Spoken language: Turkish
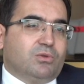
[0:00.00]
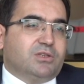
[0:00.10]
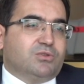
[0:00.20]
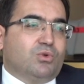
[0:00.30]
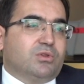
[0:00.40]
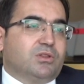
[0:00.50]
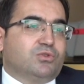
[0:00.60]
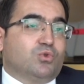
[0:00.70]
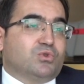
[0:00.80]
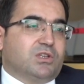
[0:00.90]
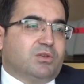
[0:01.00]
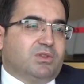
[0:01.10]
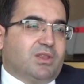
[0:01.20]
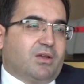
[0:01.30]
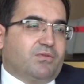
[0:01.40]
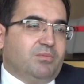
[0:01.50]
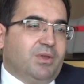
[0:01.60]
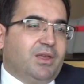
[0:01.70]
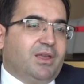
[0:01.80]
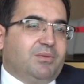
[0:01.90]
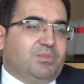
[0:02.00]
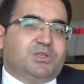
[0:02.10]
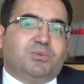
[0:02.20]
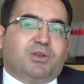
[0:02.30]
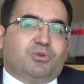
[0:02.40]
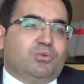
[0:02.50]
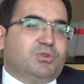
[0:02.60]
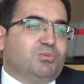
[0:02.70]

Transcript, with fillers: Dolayısıyla orada da çok sıkı bir takvim bizi bekliyor.